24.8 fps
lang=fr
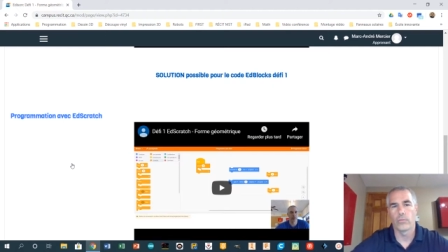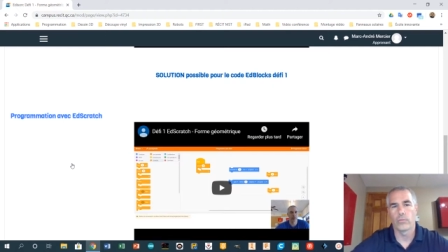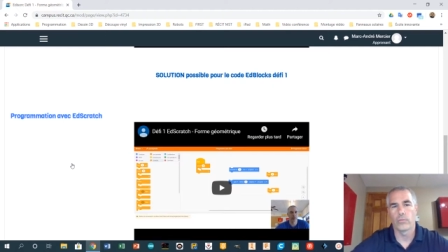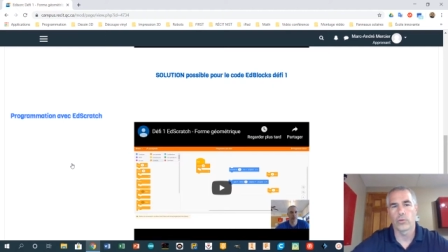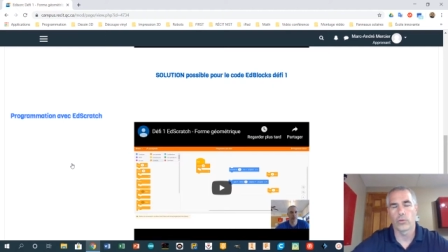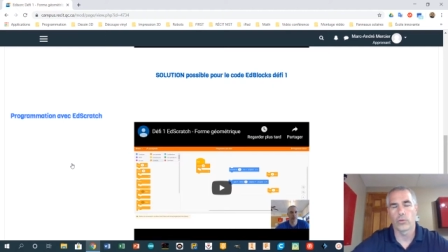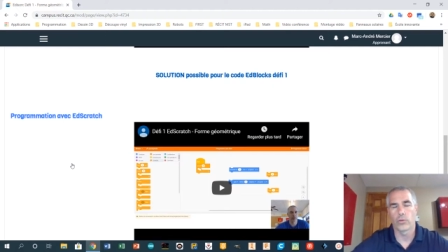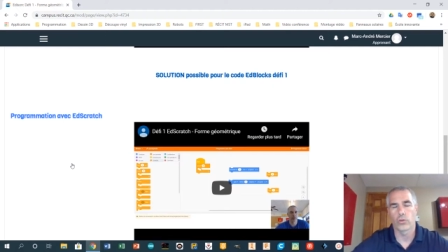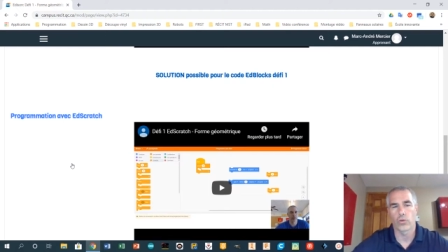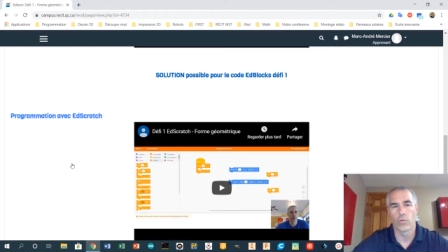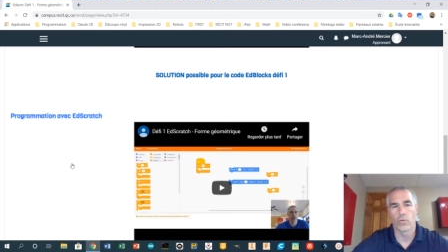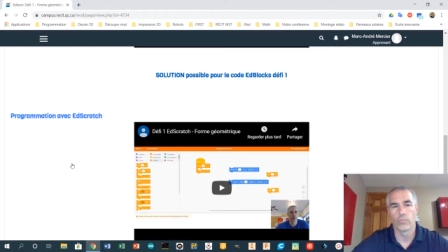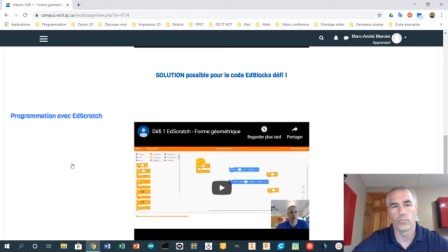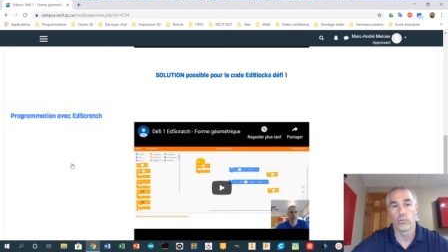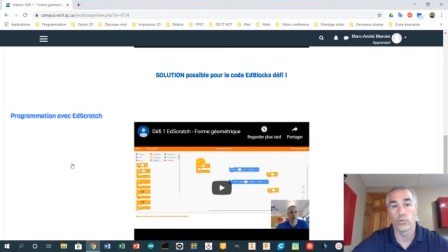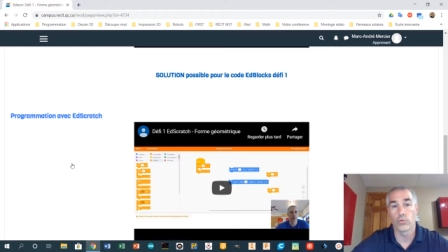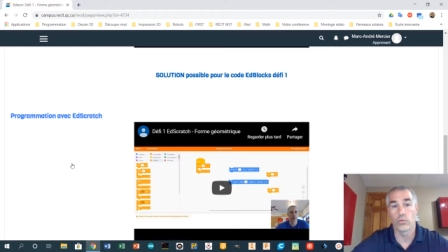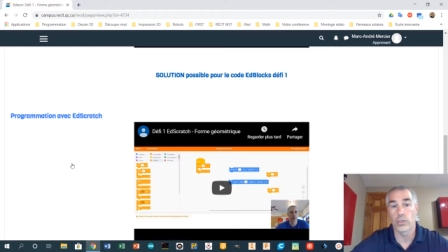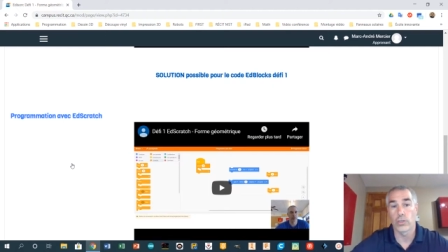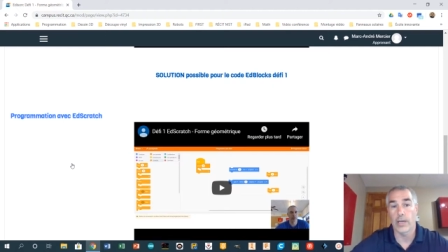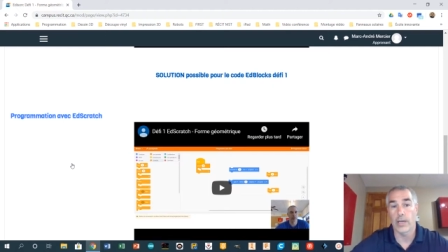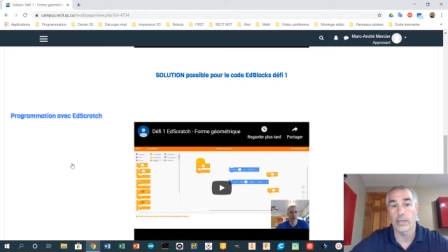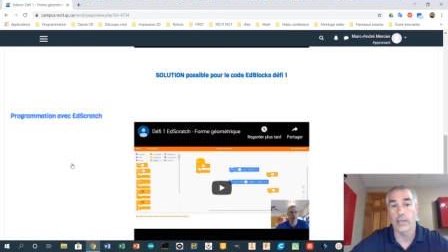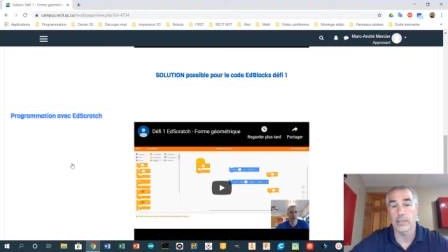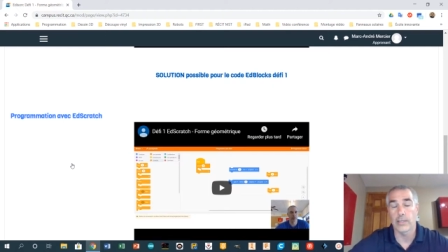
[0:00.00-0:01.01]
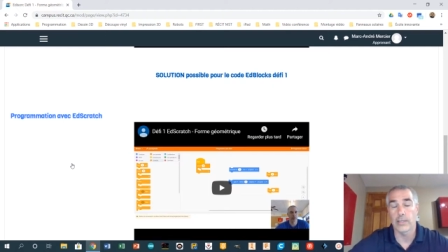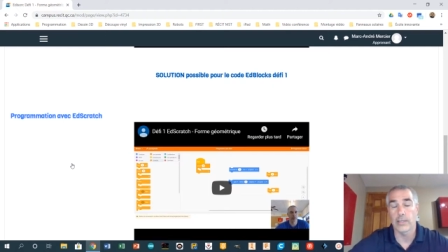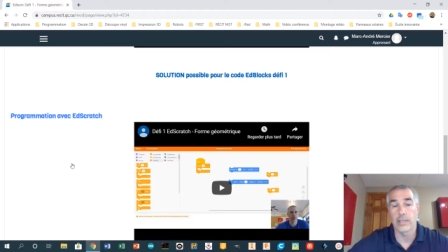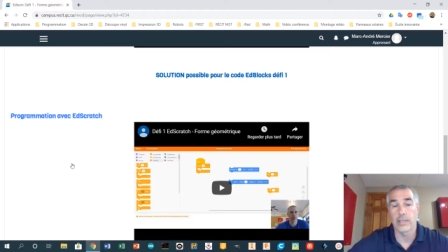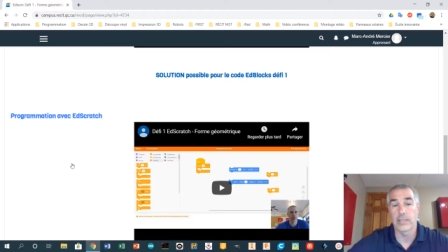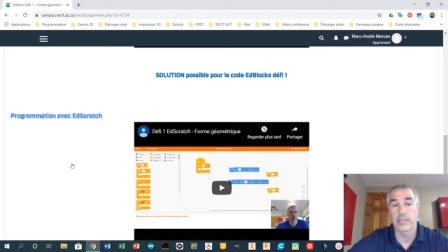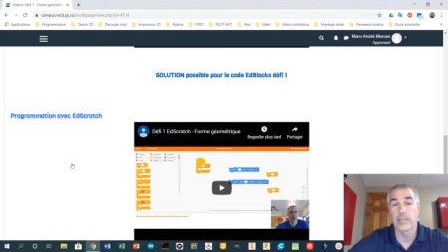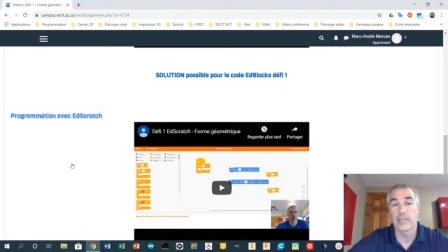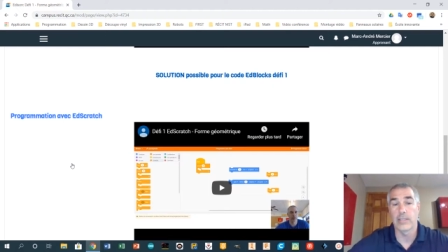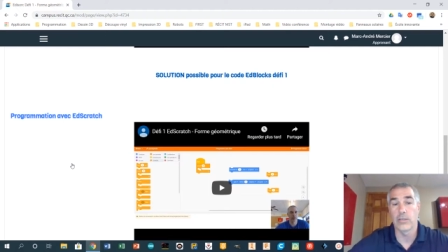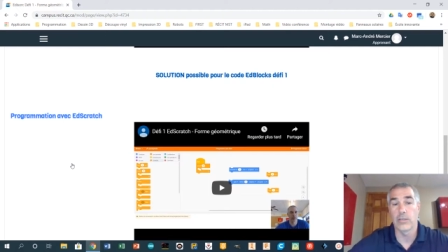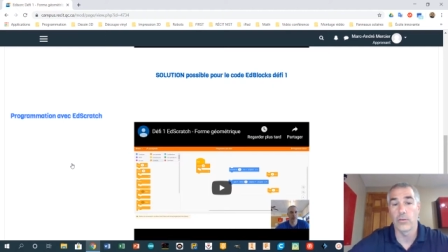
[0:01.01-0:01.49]
ce qu'on vous suggère, c'est
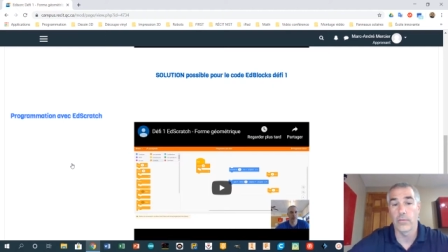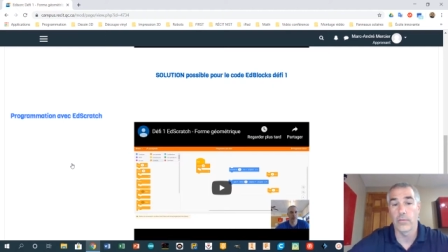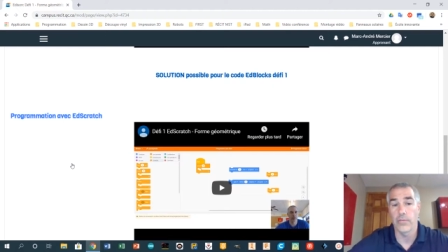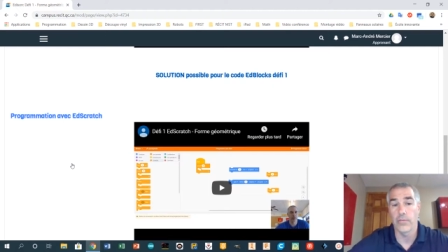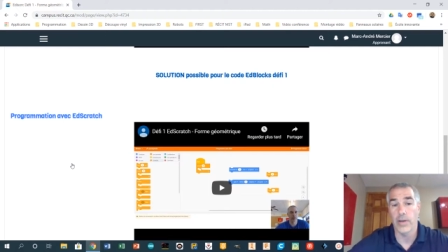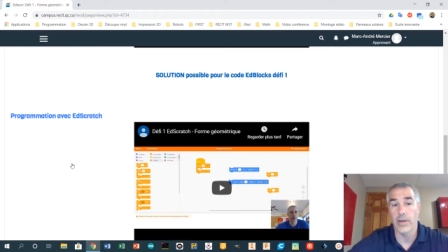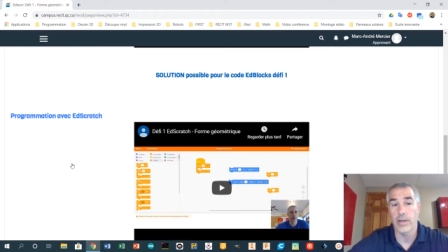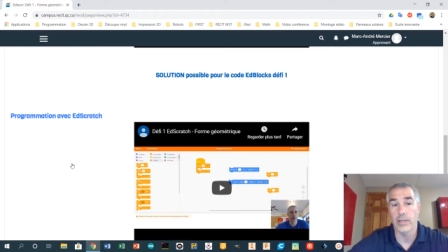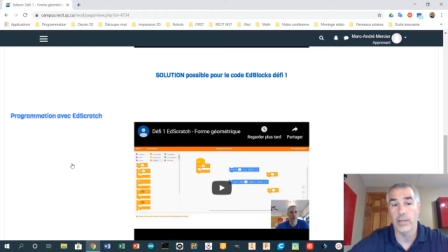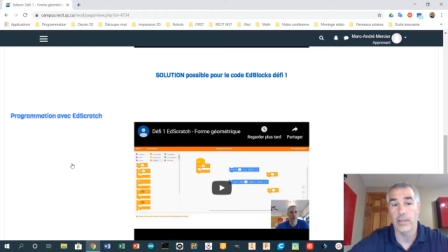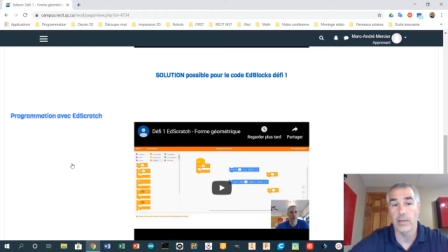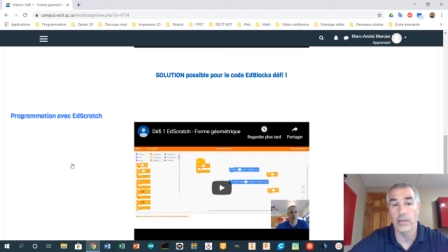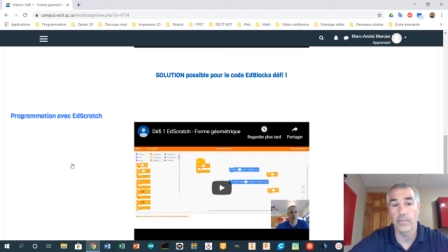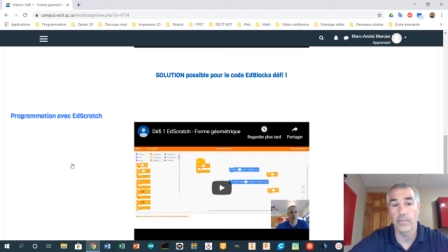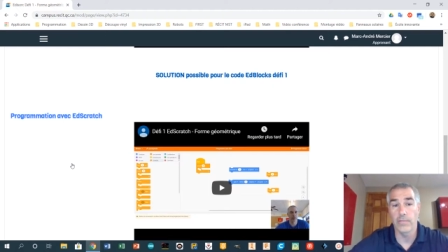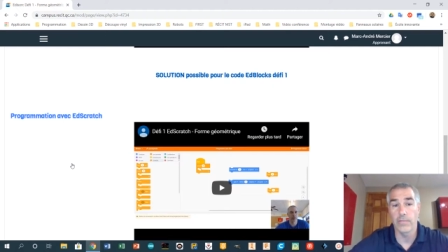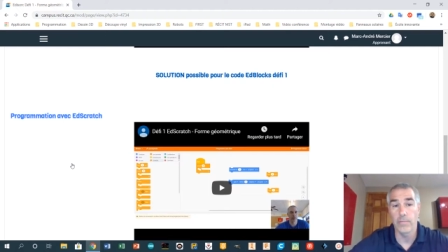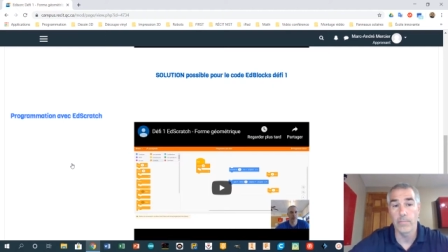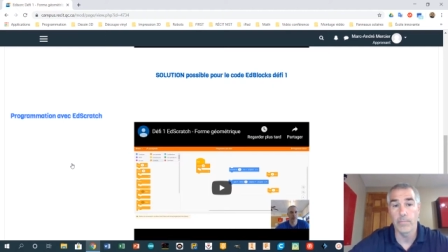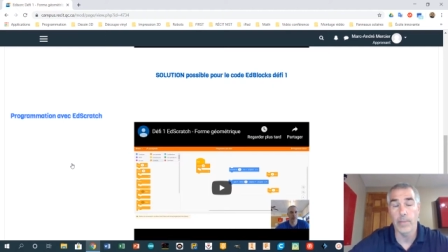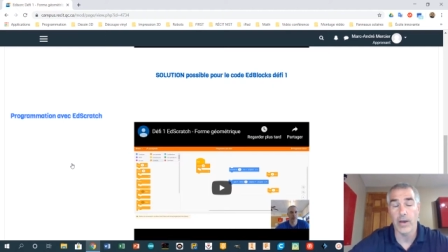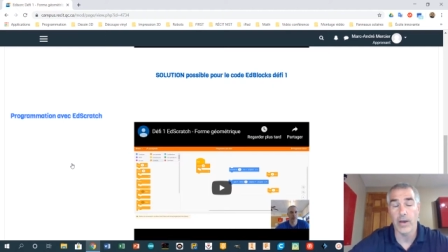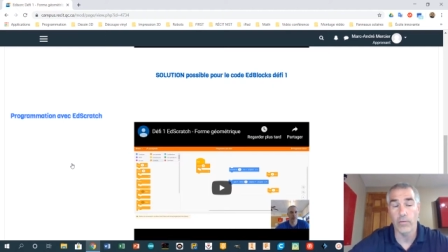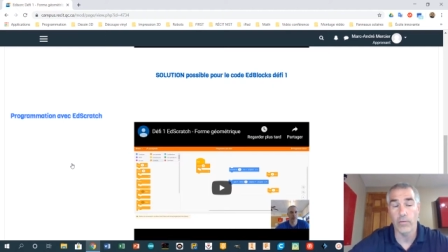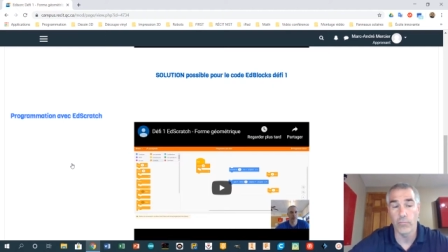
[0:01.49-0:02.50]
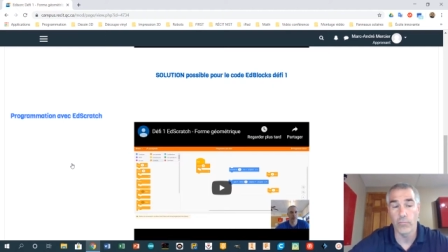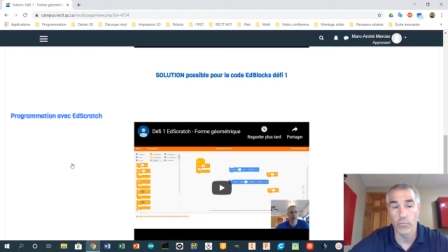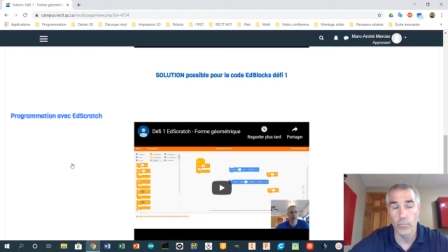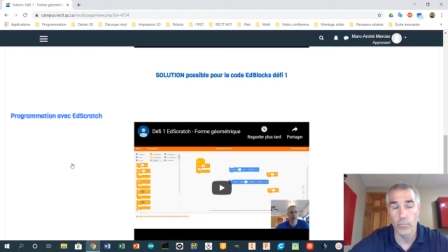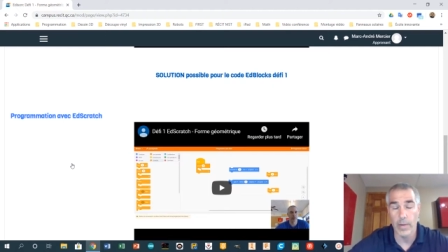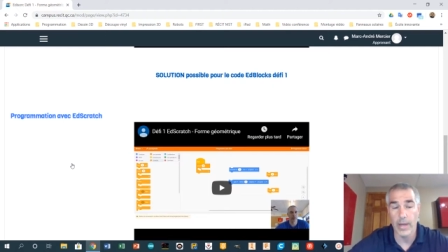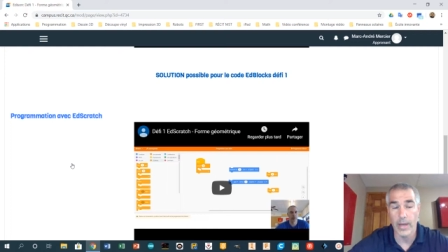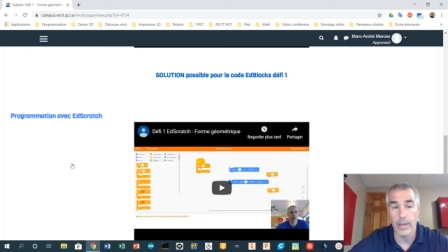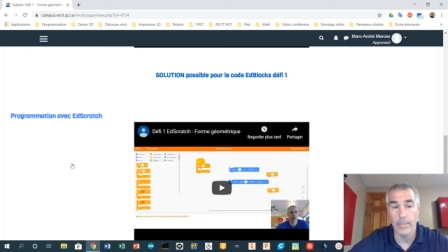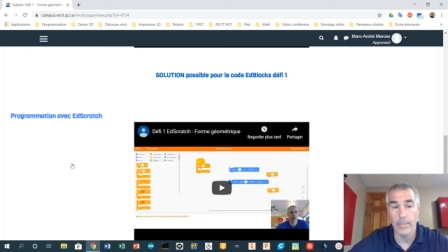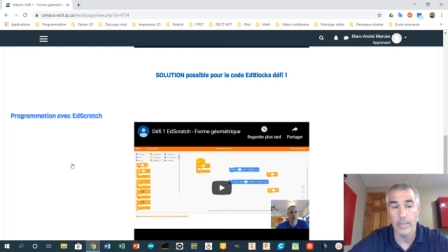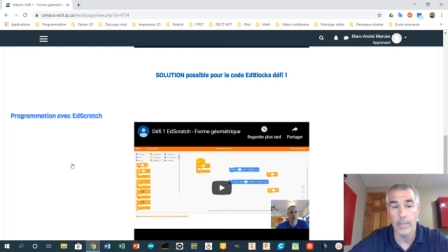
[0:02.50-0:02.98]
d'essayer de faire les défis par
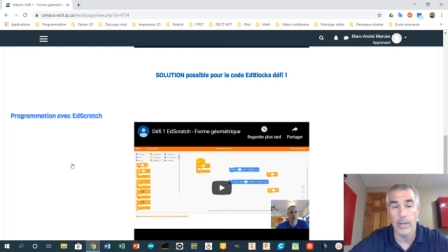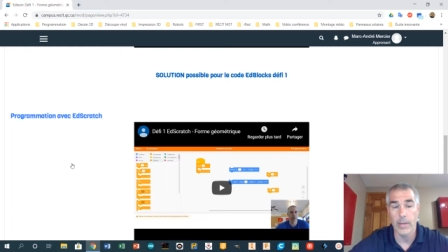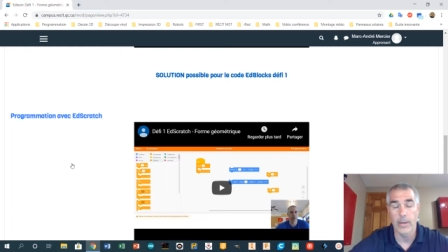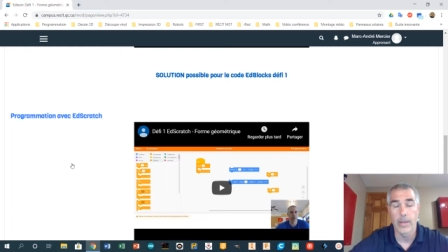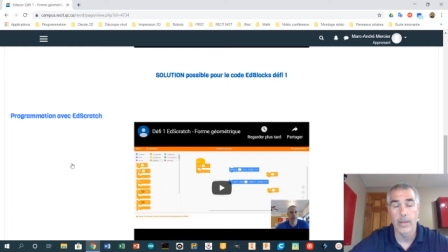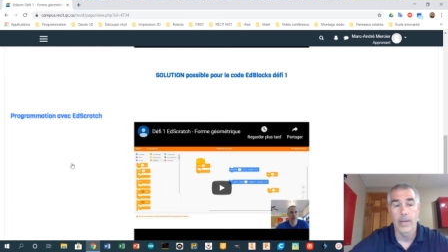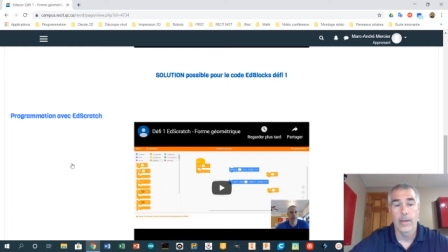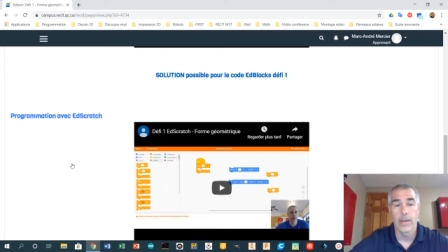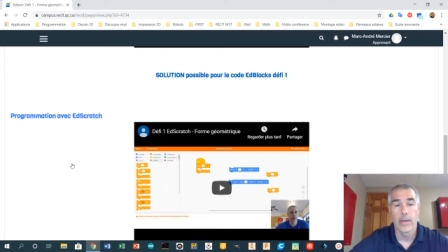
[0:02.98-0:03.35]
vous-même.